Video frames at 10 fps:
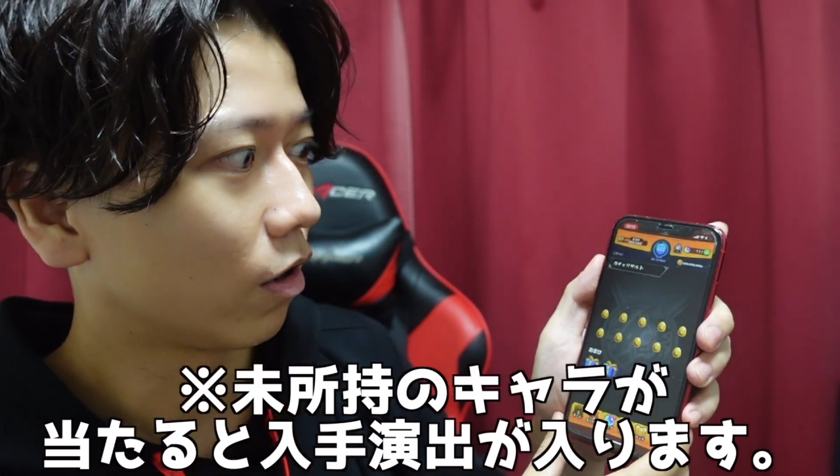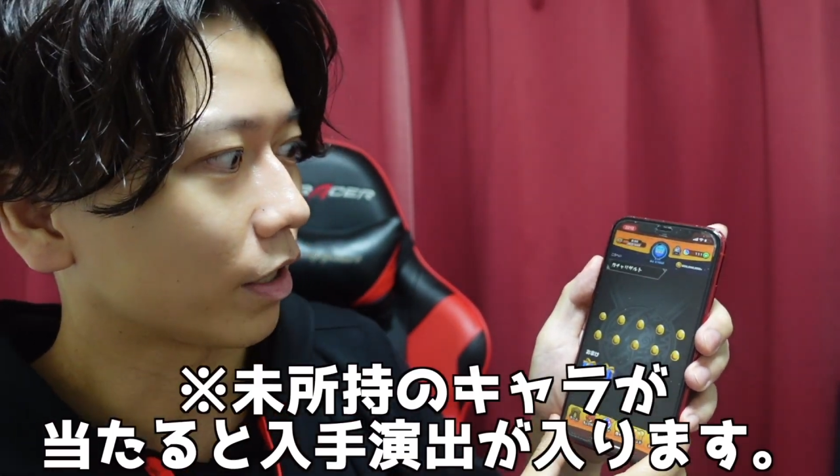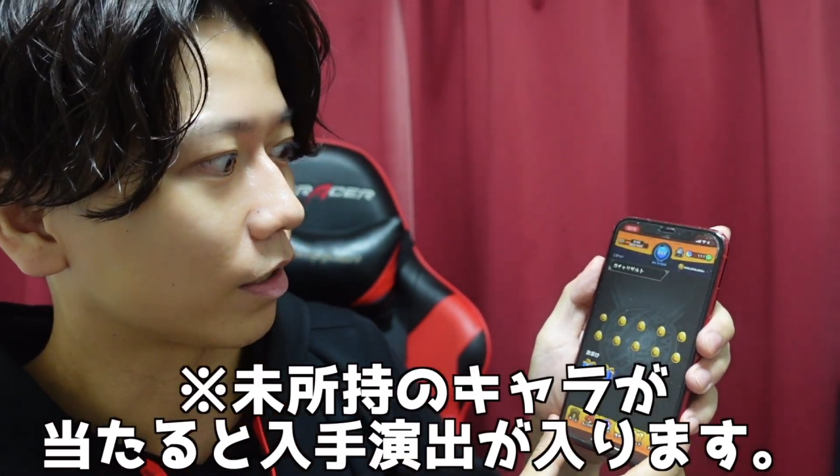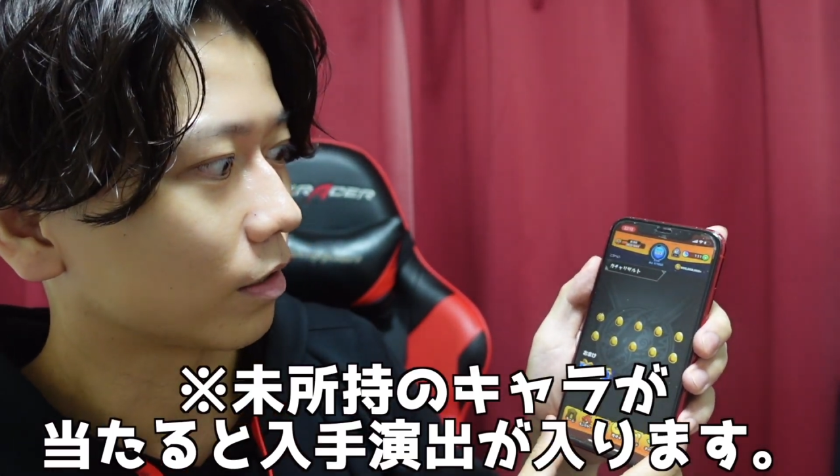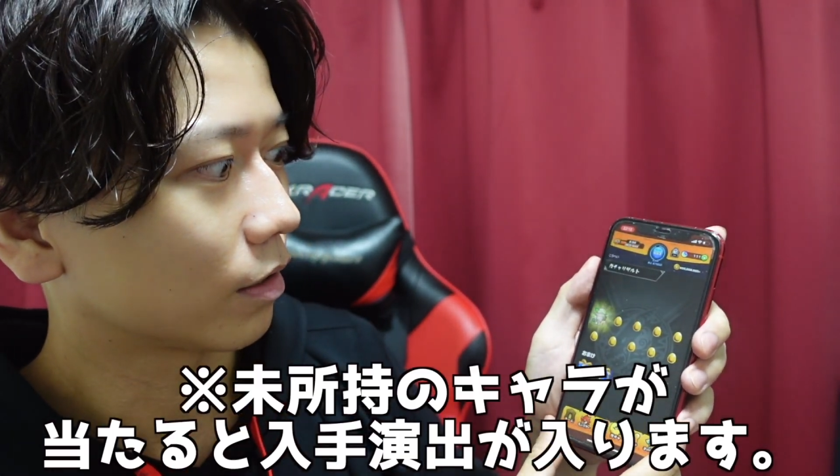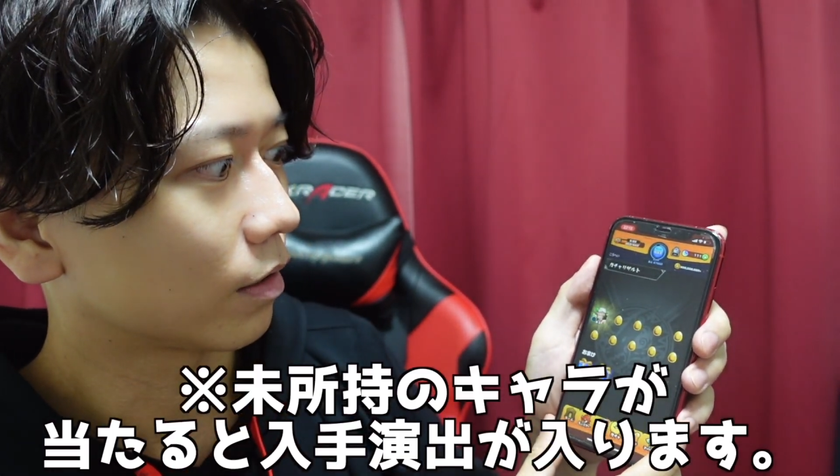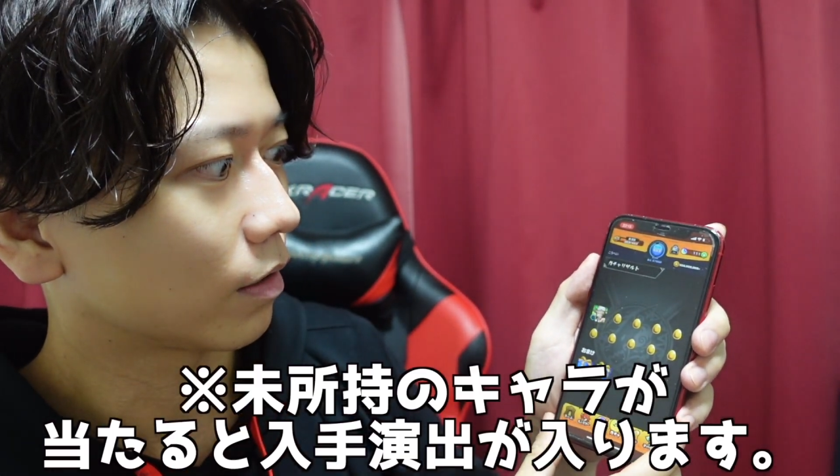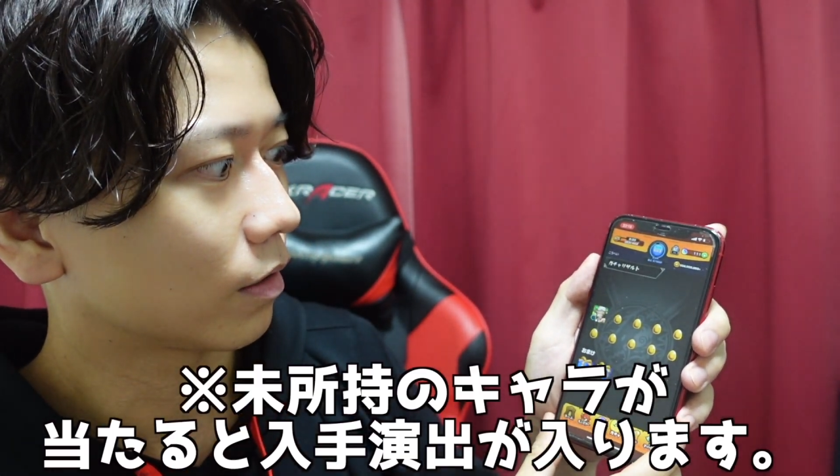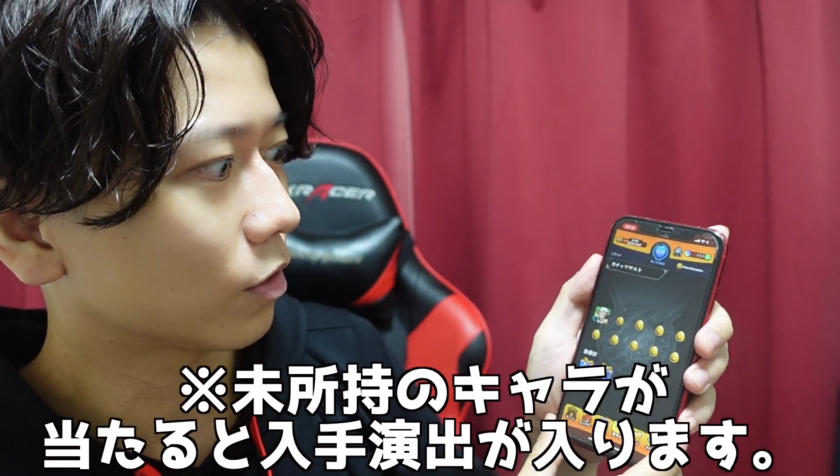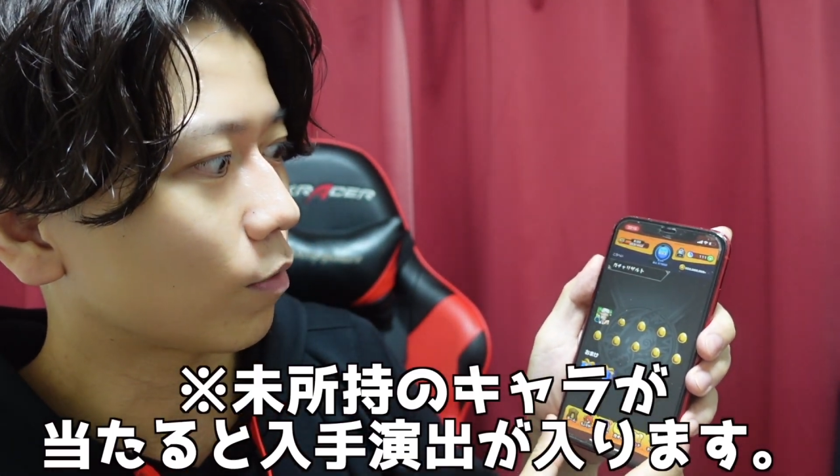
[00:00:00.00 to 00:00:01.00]
い
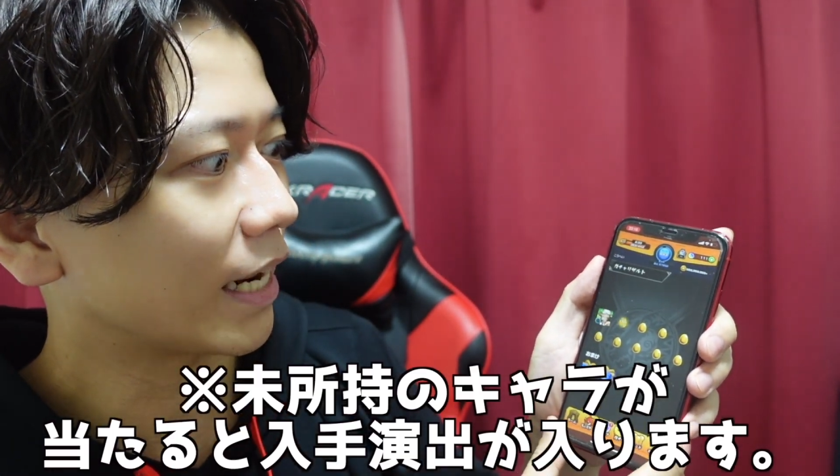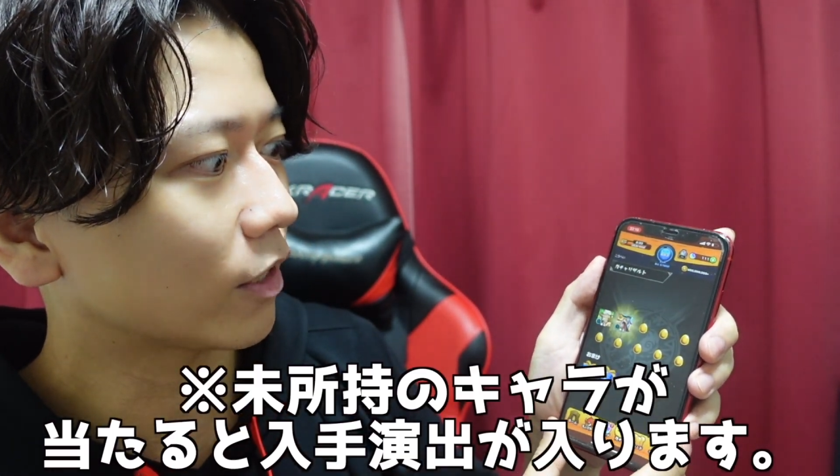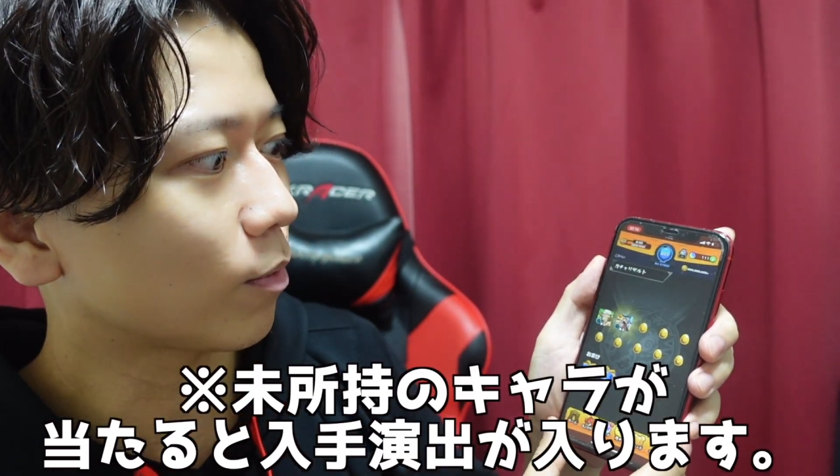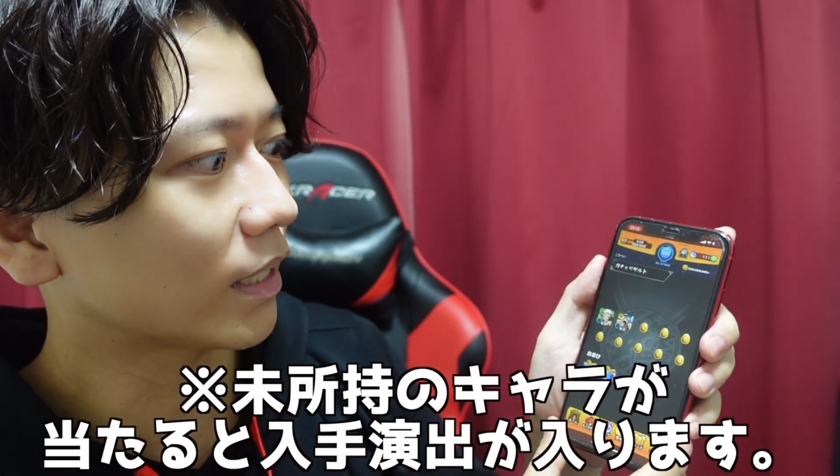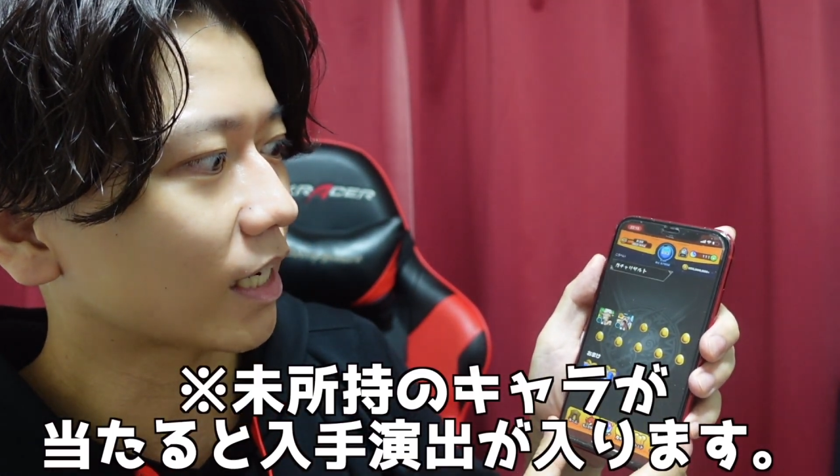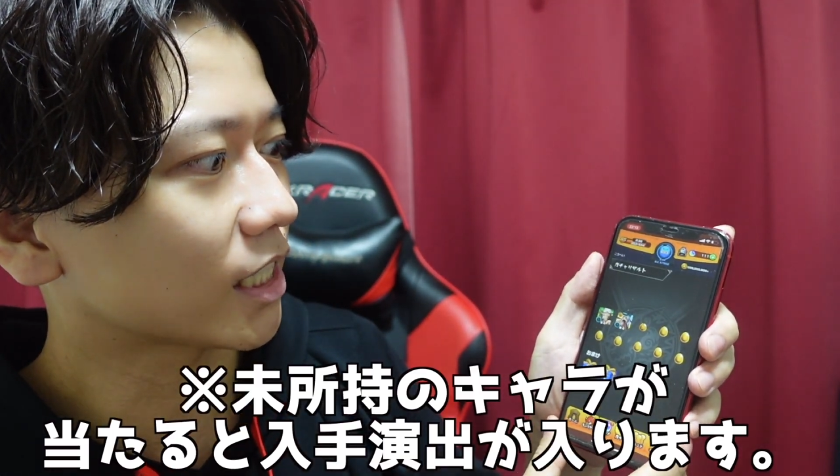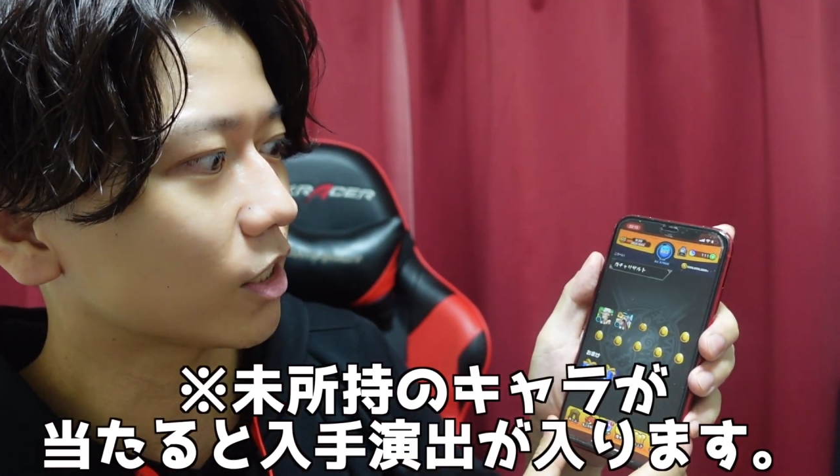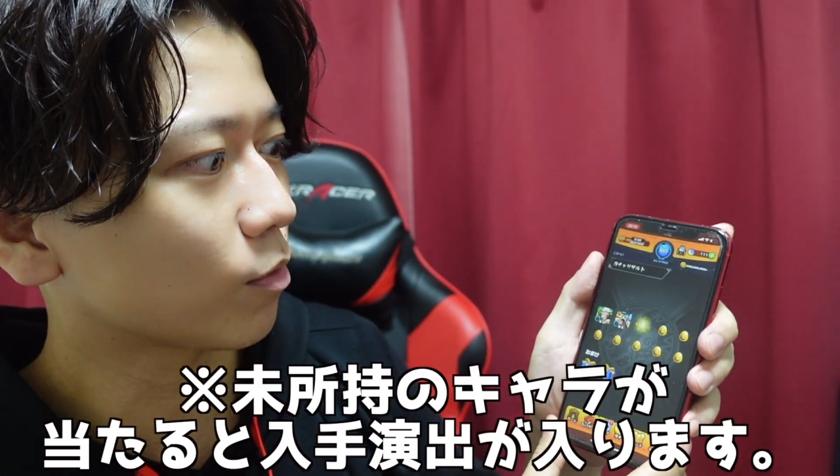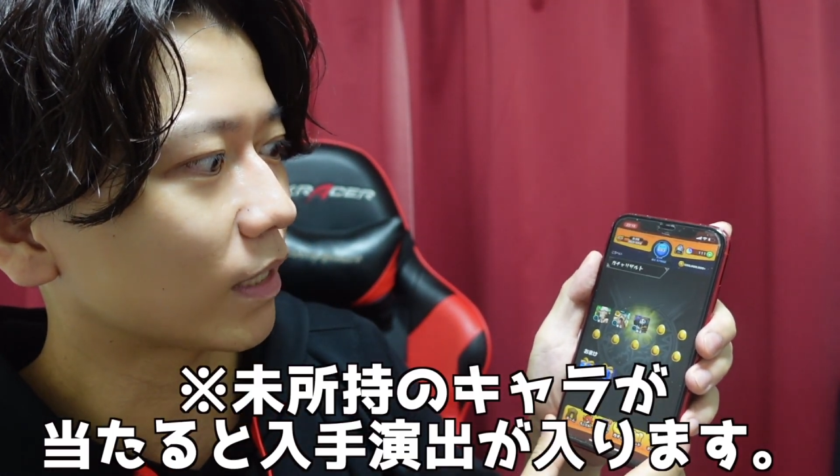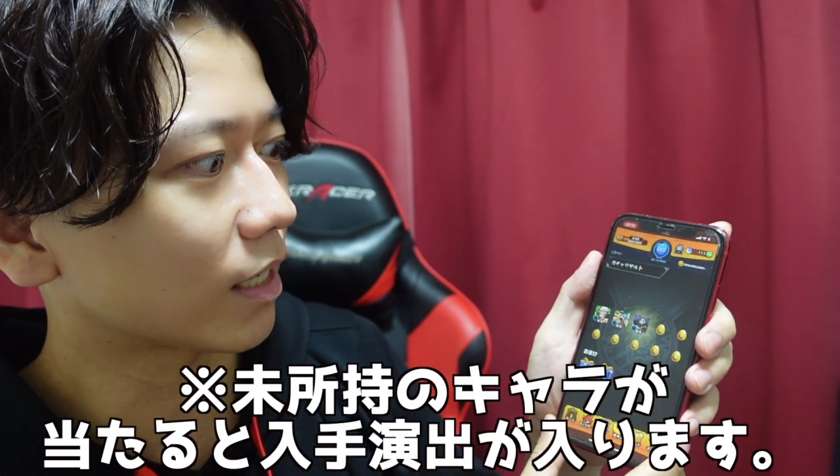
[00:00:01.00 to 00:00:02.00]
止まれ止まったのか
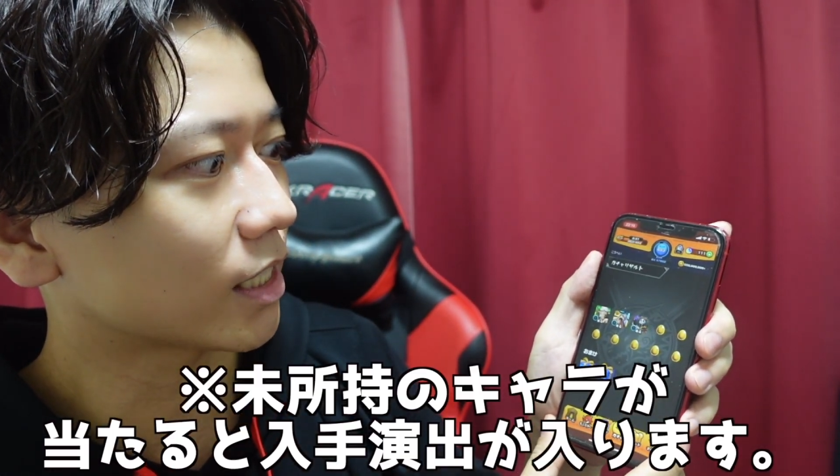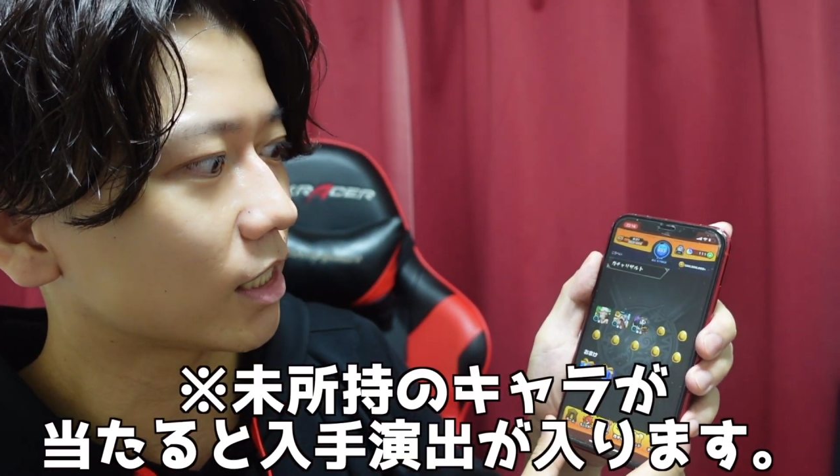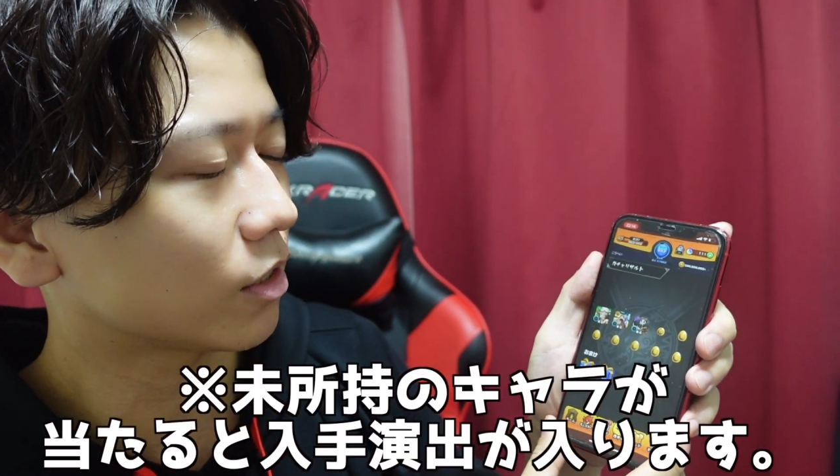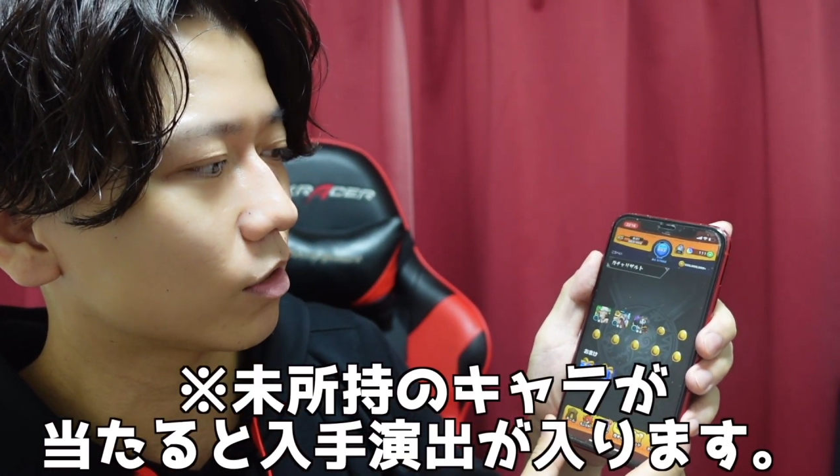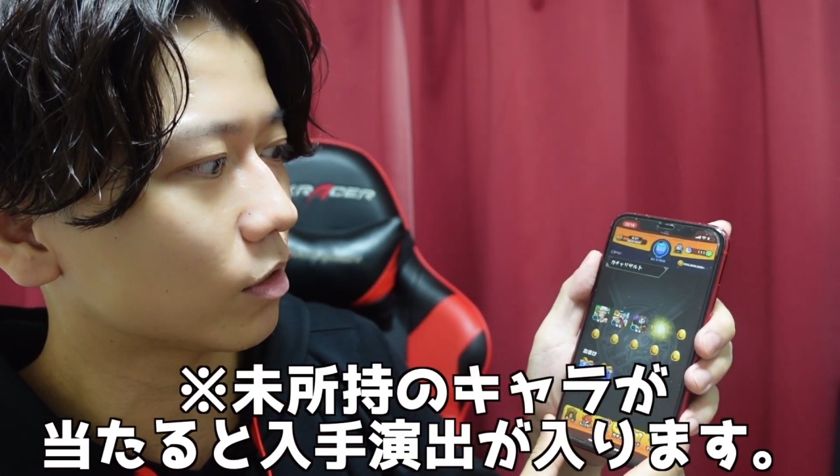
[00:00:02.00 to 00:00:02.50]
つ止まったのかつ